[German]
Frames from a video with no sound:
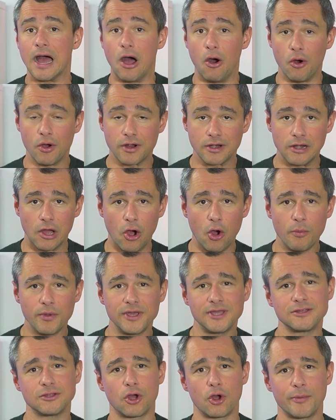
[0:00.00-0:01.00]
Auch glaube
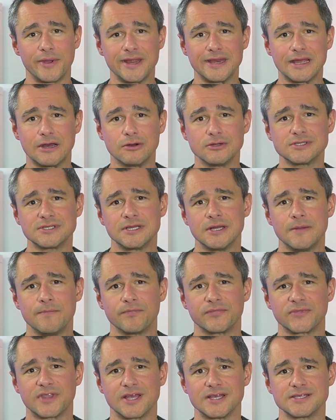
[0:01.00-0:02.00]
ich darüber hinaus,
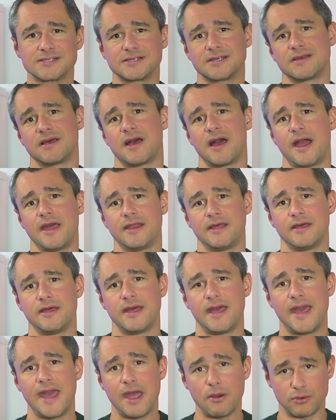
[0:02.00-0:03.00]
dass eine
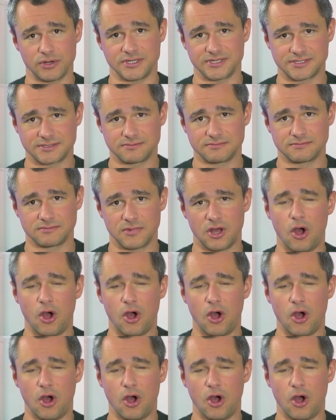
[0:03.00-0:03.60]
Harris,